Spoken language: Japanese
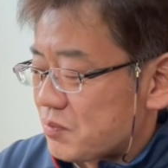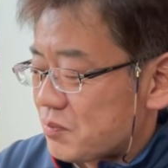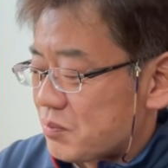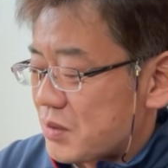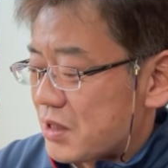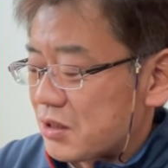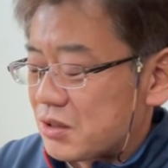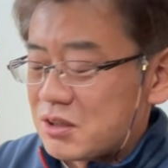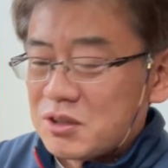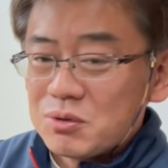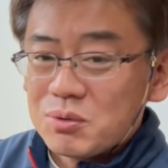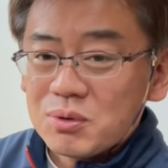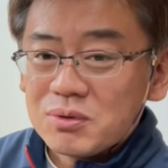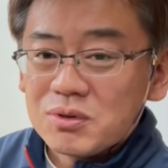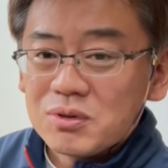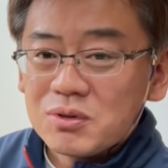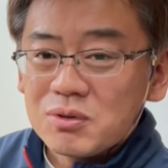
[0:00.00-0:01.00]
まあ、基
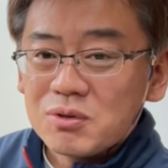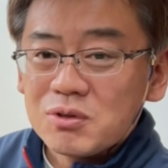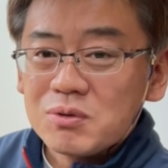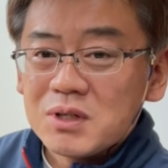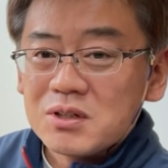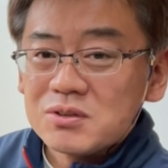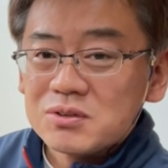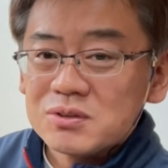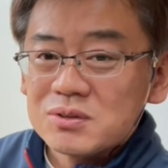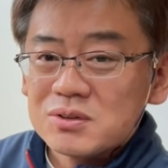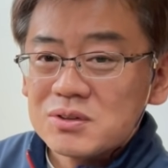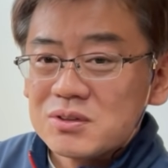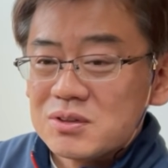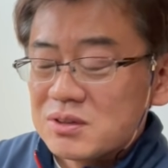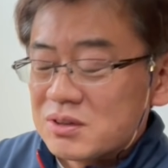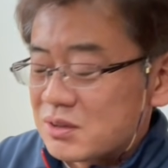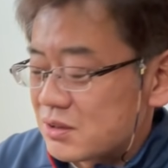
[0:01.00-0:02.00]
本と言われる
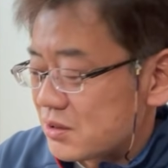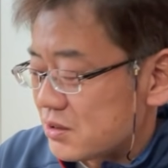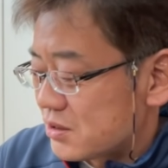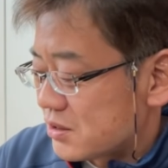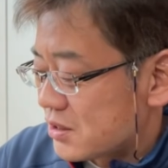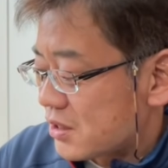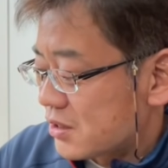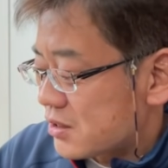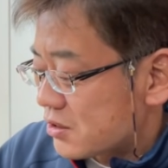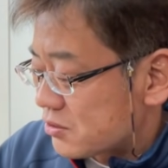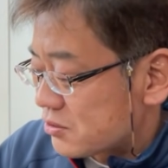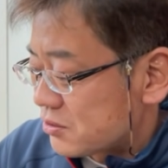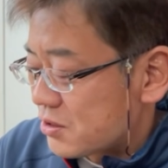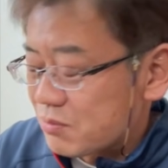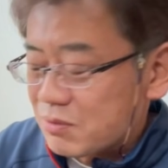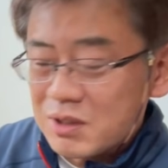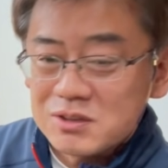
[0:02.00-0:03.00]
画角
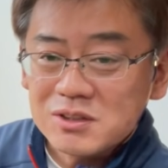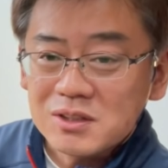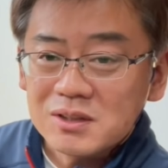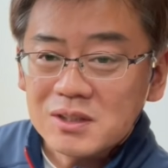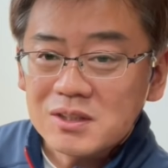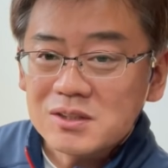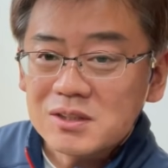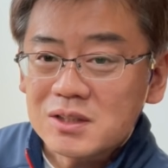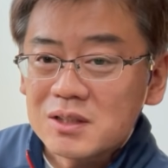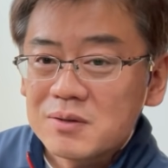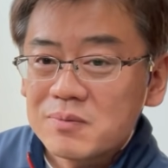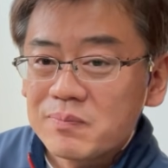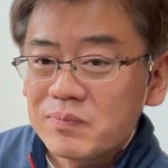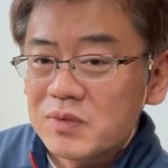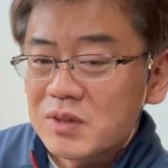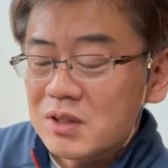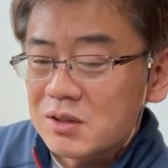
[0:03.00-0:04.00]
でもあるじゃないですか
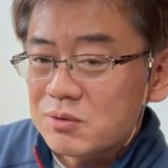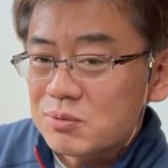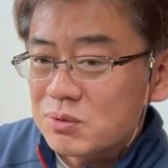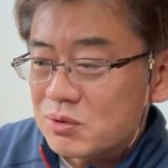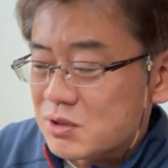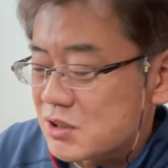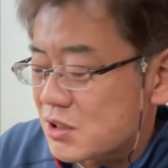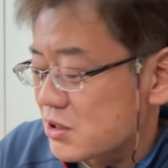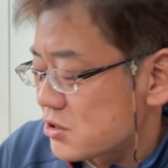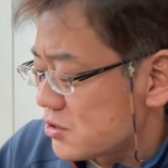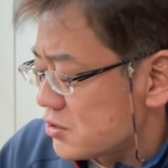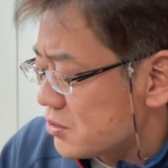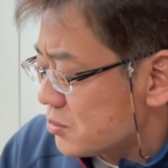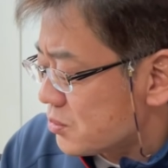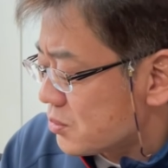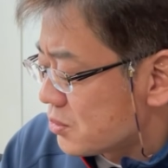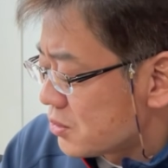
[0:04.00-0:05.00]
だから本当に写
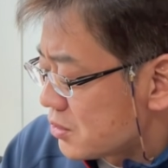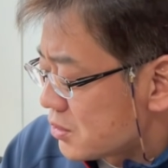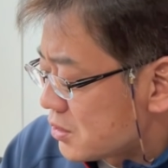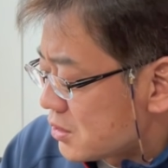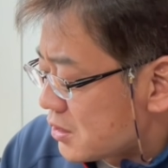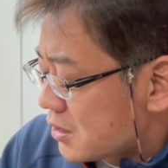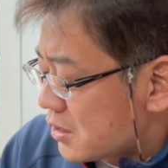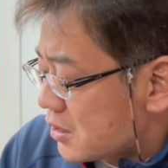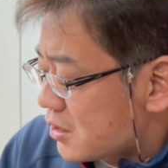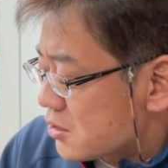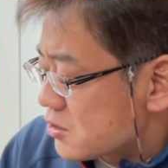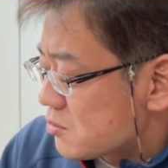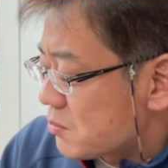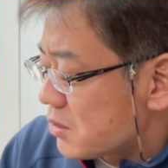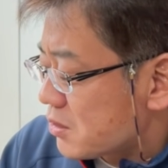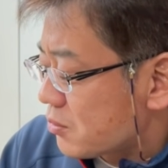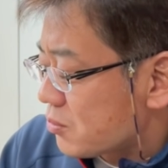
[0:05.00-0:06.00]
真を始
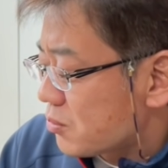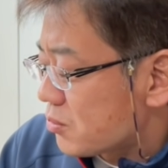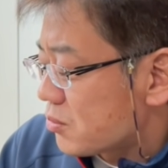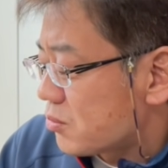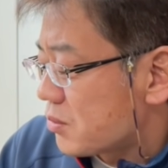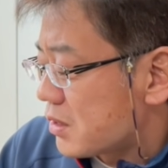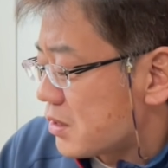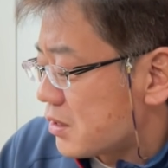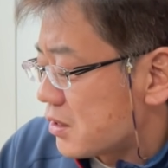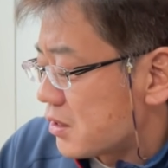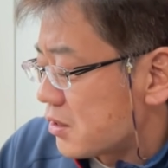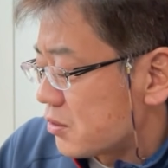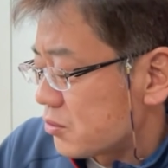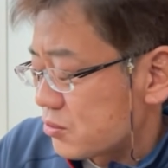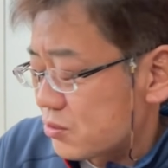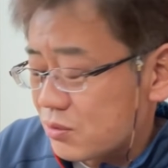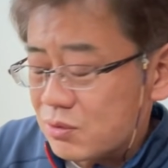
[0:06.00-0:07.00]
めた頃は
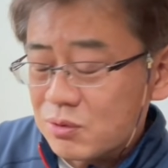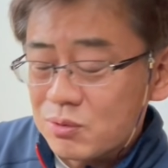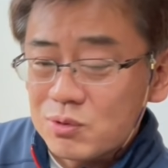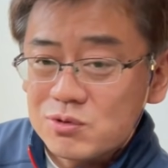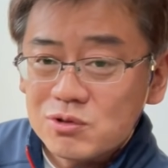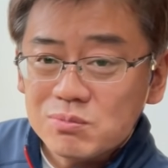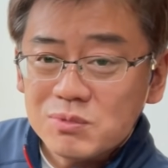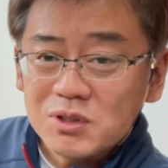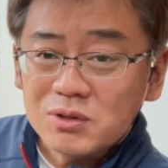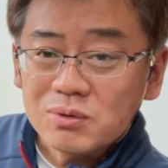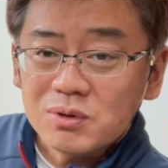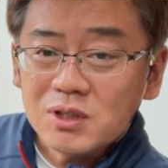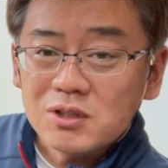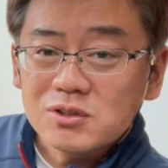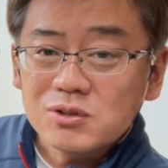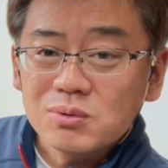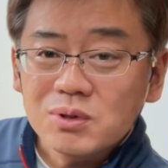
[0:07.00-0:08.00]
50mm の
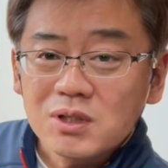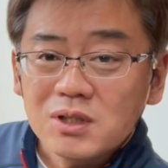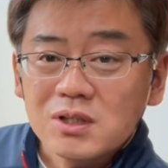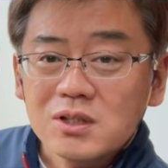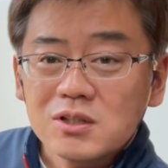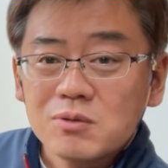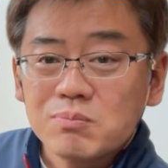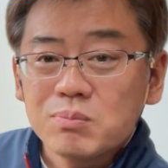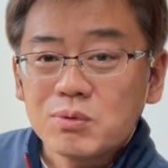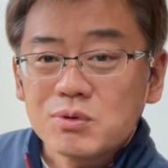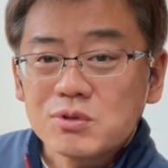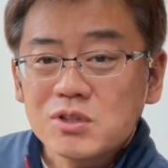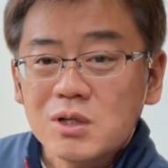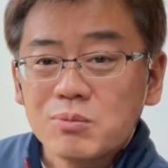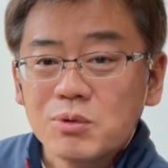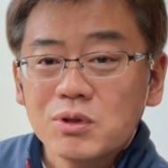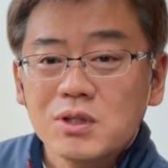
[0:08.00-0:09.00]
単焦点1本し
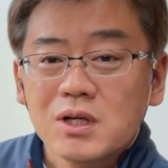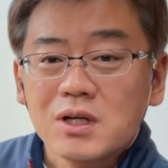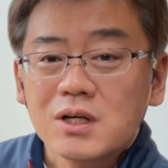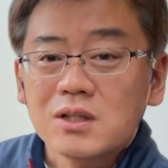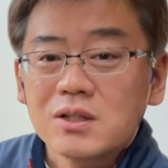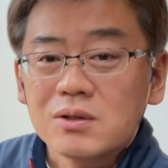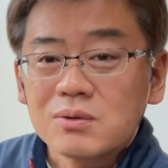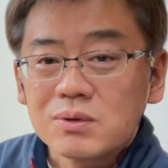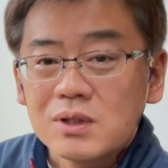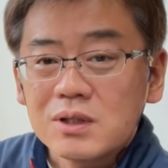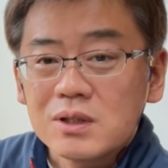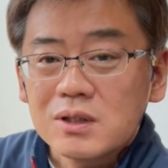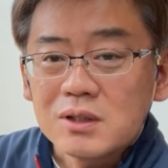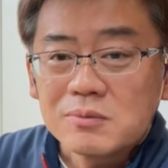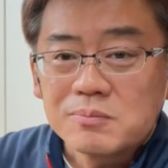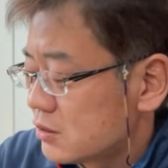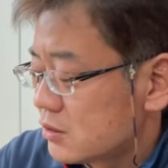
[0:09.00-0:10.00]
か持ってなかったの
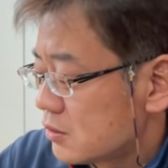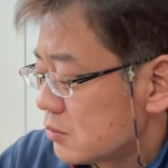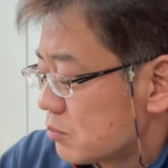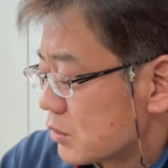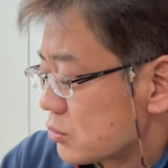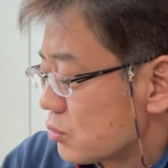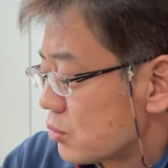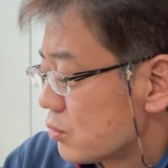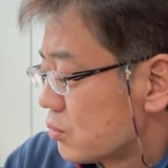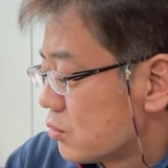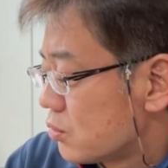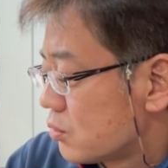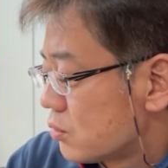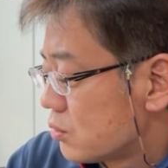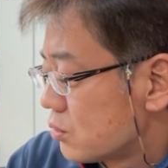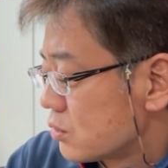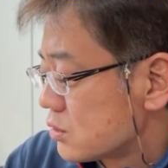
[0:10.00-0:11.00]
で、まあ、それ
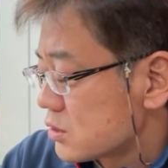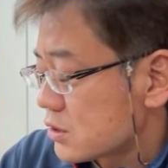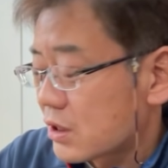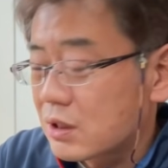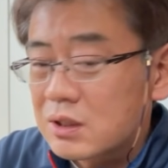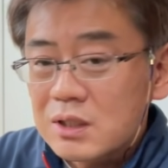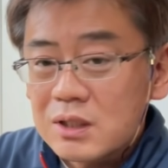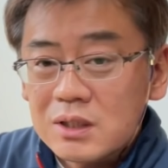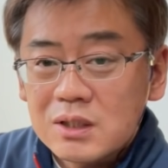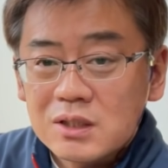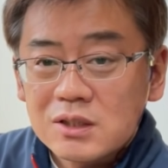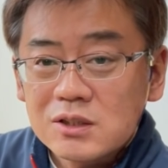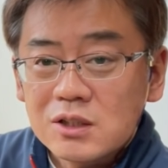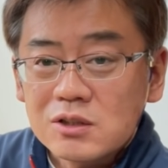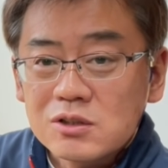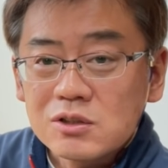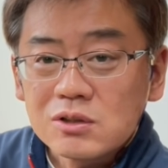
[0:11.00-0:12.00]
を使って
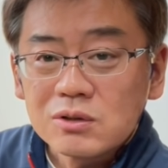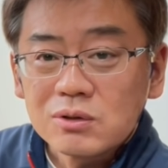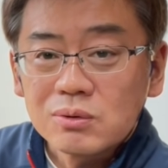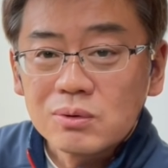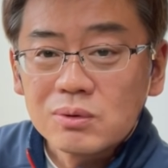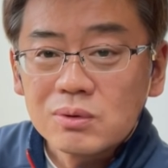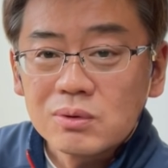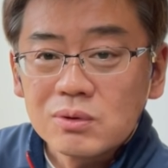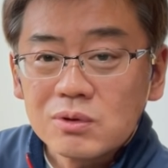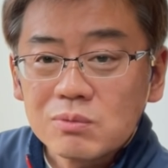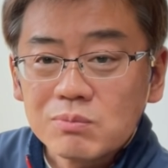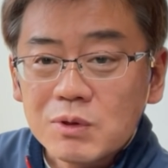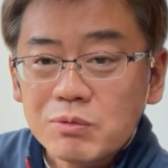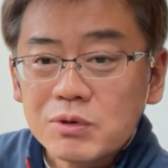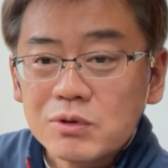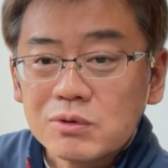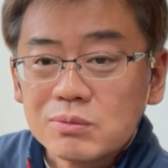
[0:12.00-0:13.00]
写真を、ま
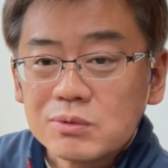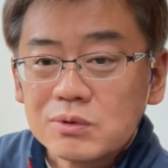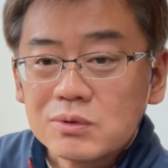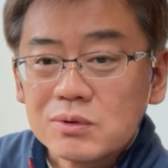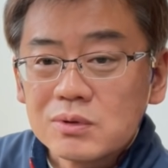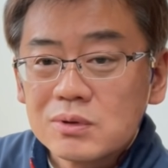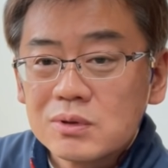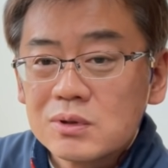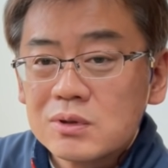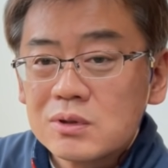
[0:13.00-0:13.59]
あ、フィルム